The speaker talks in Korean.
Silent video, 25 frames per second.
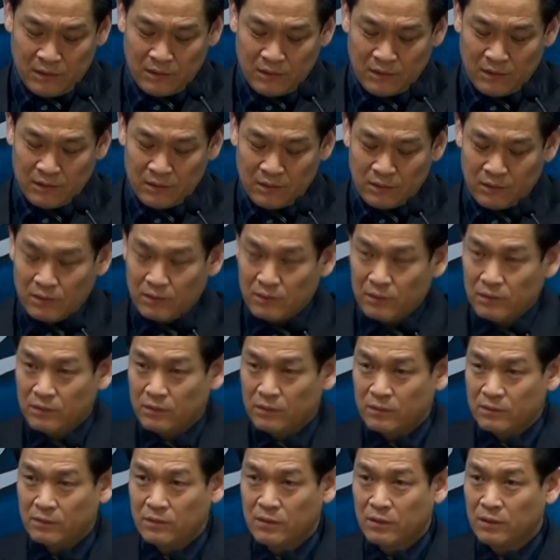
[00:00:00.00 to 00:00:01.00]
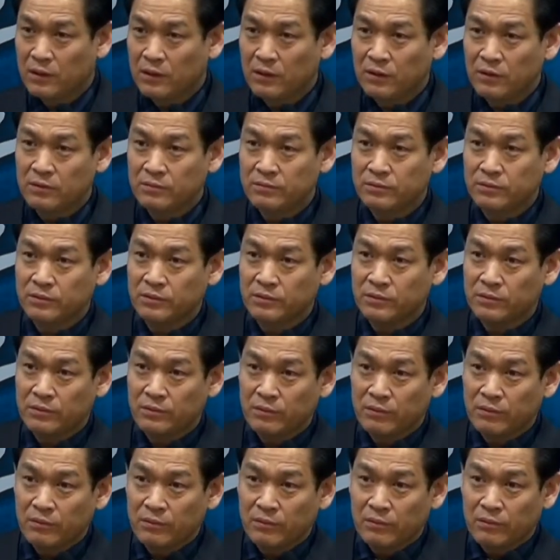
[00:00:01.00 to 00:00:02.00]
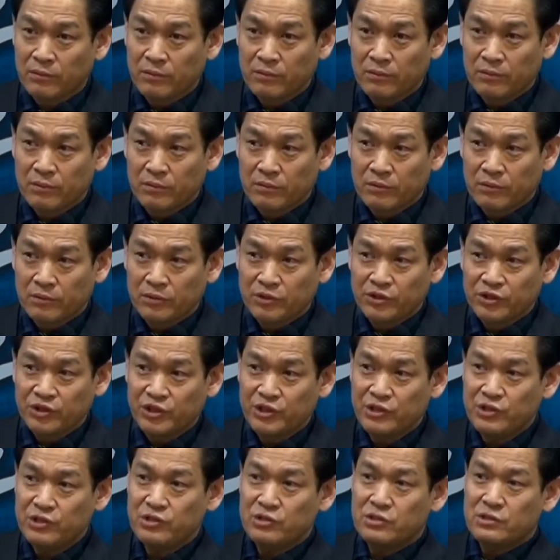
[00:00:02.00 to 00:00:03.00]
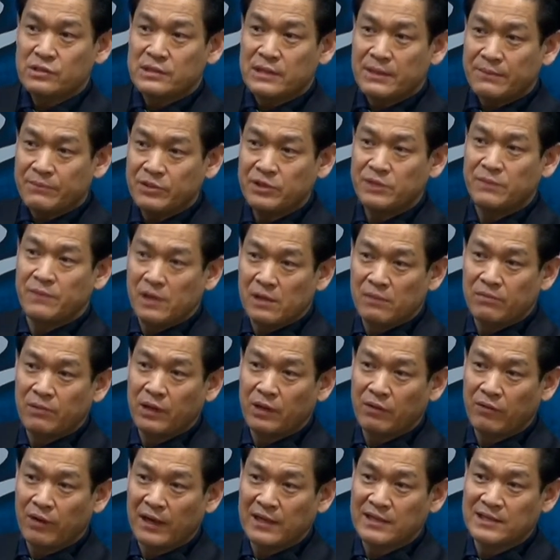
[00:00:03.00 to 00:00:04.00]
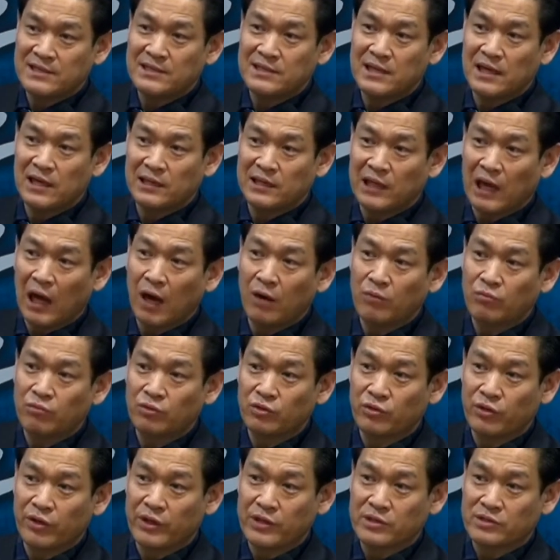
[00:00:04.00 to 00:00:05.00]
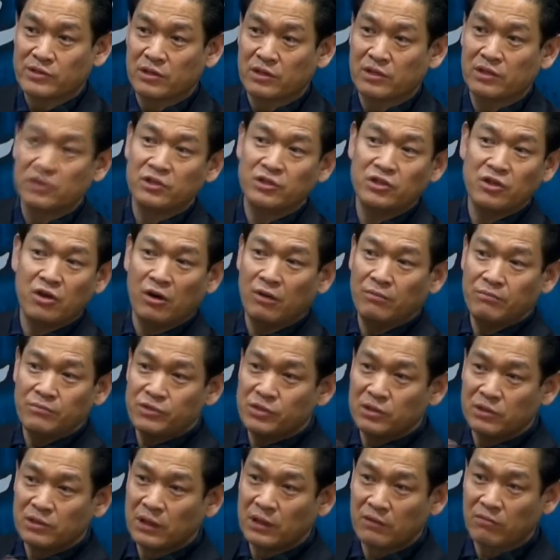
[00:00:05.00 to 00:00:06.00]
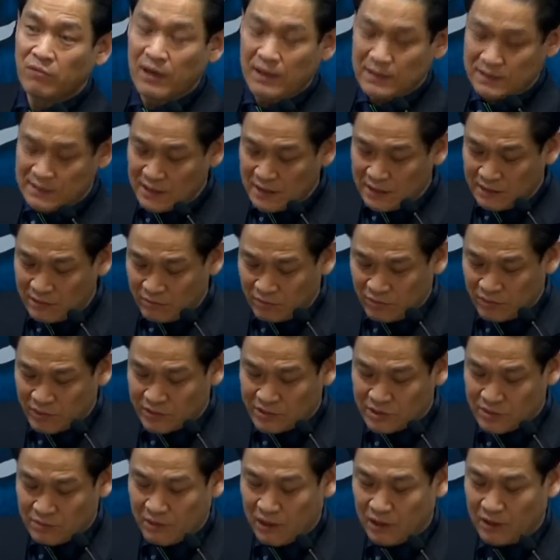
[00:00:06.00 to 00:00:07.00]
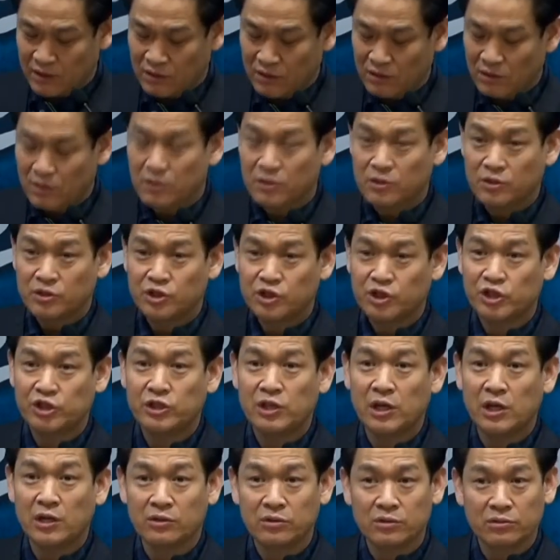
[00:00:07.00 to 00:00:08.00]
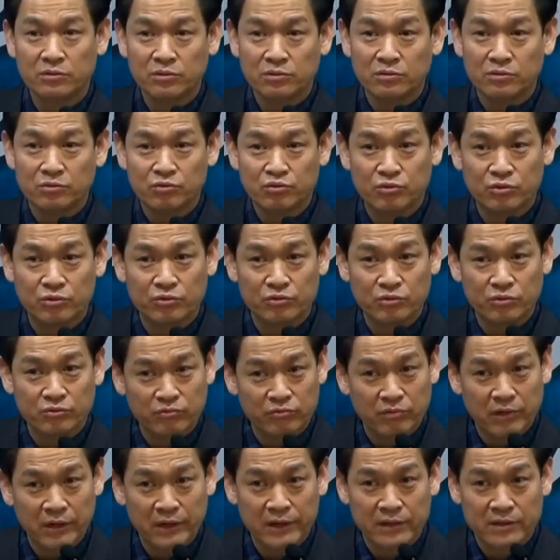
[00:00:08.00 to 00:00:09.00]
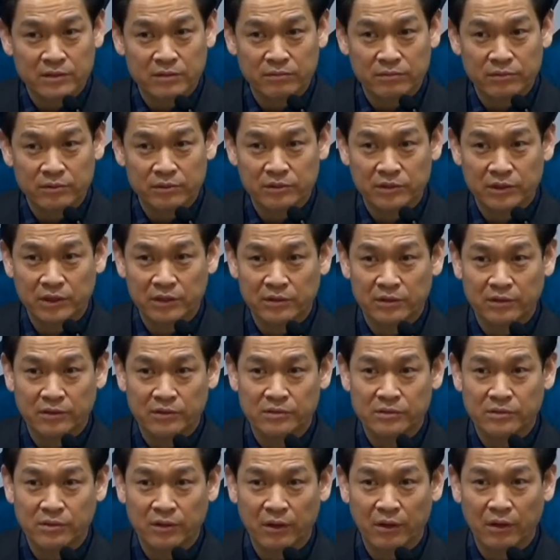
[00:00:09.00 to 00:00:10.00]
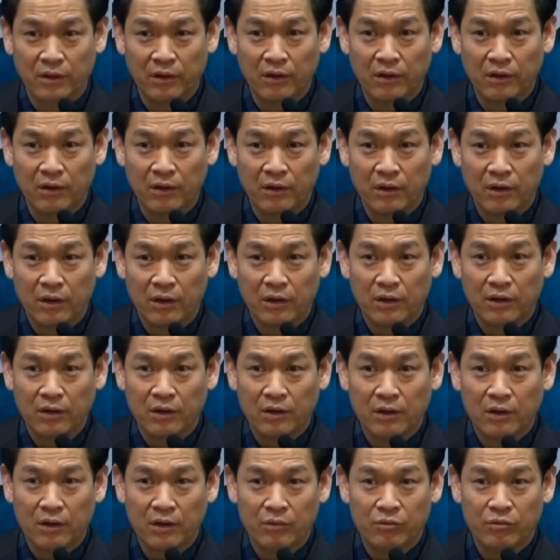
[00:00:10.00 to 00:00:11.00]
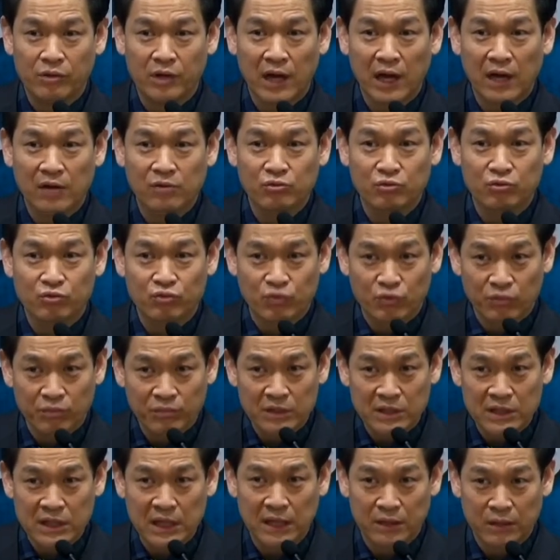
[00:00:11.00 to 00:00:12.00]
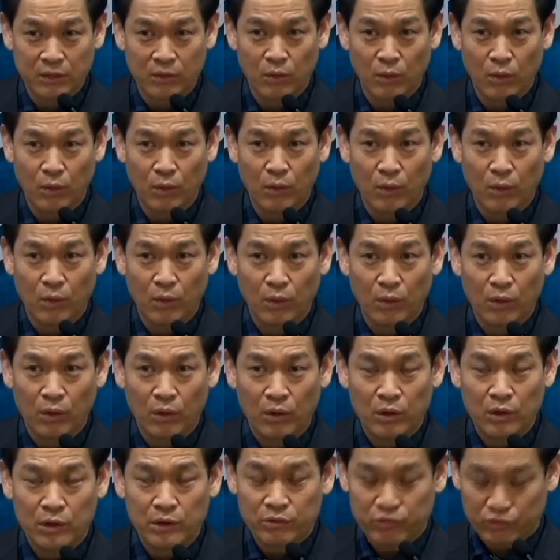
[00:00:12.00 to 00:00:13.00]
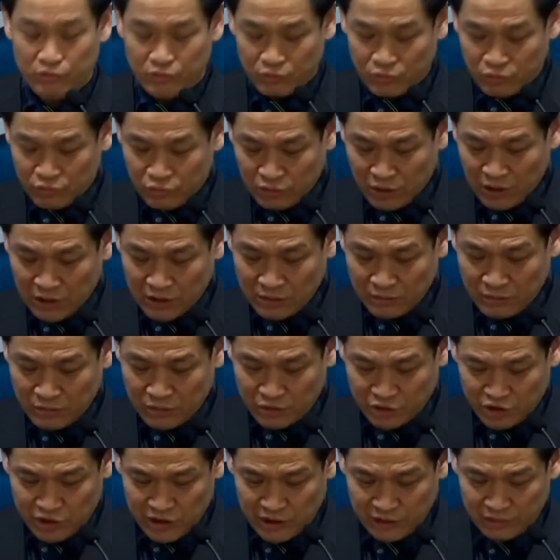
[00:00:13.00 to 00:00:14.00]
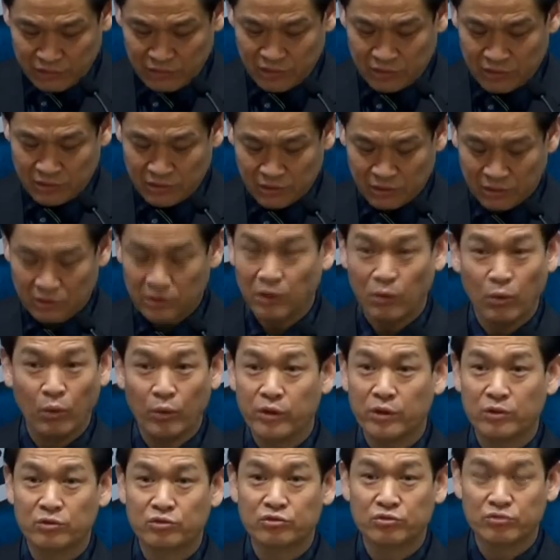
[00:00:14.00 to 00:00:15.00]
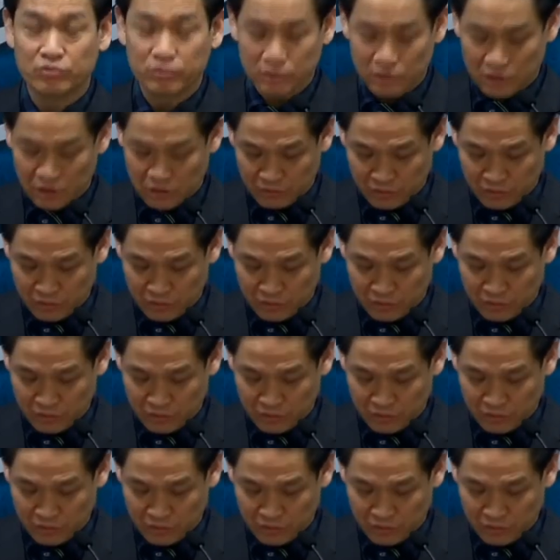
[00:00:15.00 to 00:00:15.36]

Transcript: 어, 그러나 여러분, 31번의 확진자가 나옴으로 해서 그것이 엄청난 확산이 되었지만 시작은 중국 우한에서부터 시작되었어요. 우리 한국 국민이 아니고 중국에서부터 시작되었던. 근데 오히려